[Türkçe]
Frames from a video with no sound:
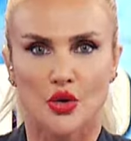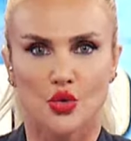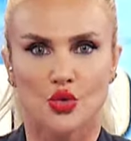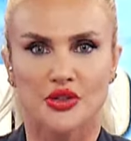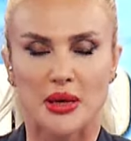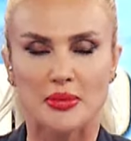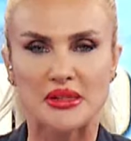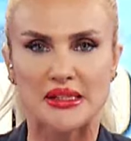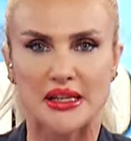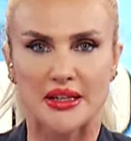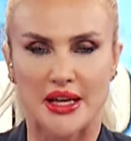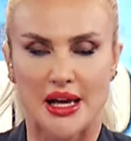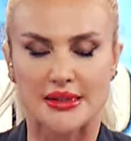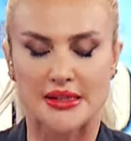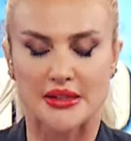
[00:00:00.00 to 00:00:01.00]
ülkemizle
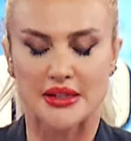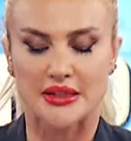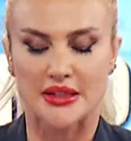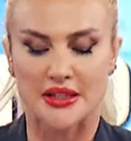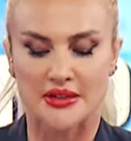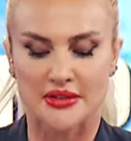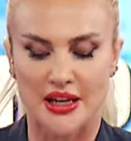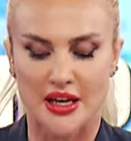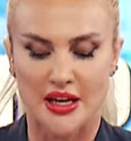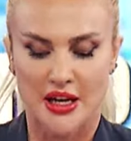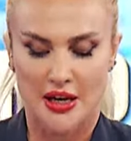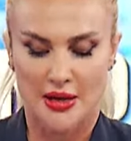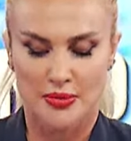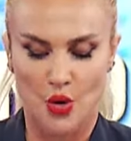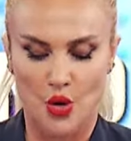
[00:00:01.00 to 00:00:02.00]
kıyasladıklarında
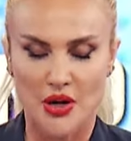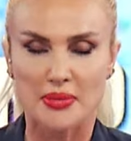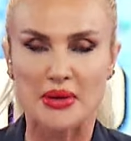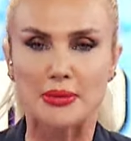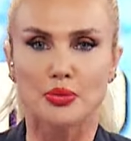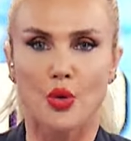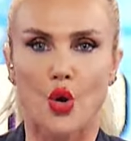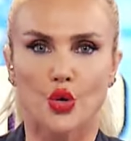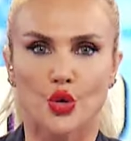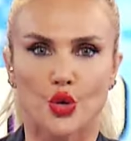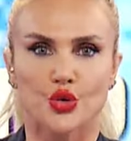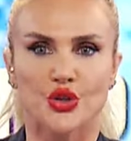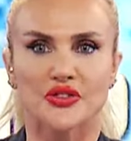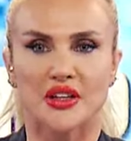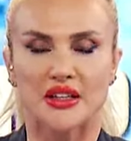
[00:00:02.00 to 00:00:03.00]
böyle bir
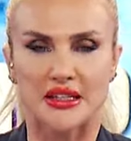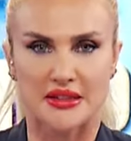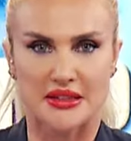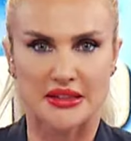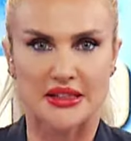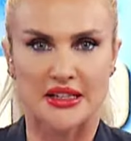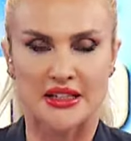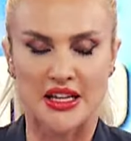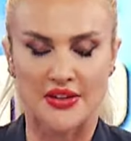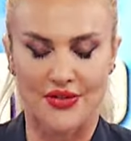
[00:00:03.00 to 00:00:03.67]
boykota da gittiklerini